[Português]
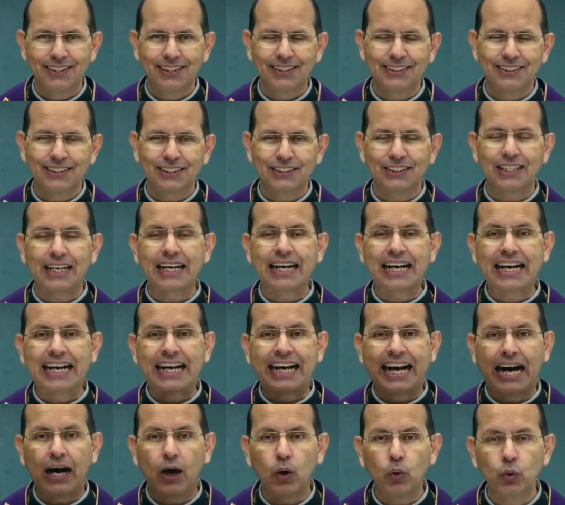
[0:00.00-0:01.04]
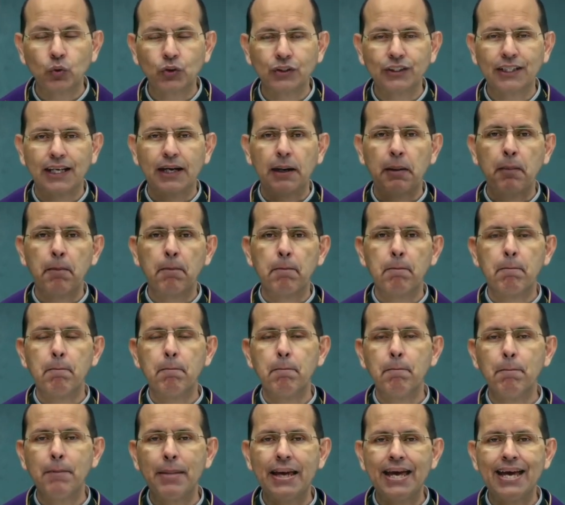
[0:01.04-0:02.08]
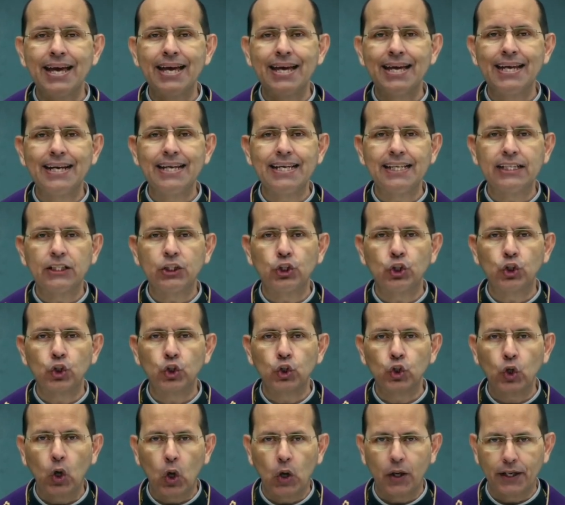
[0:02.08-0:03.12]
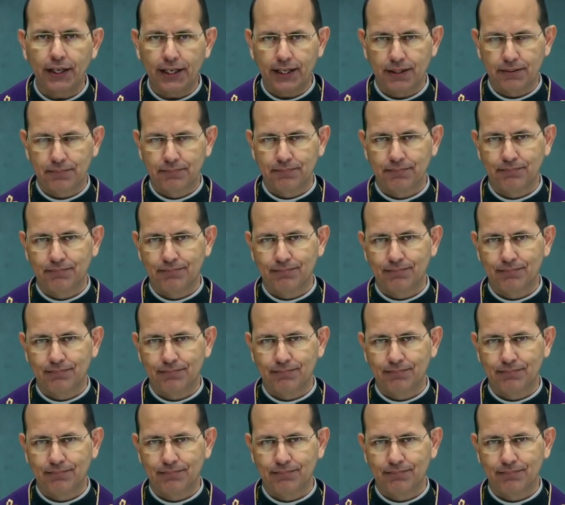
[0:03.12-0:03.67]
que seja causa meritória.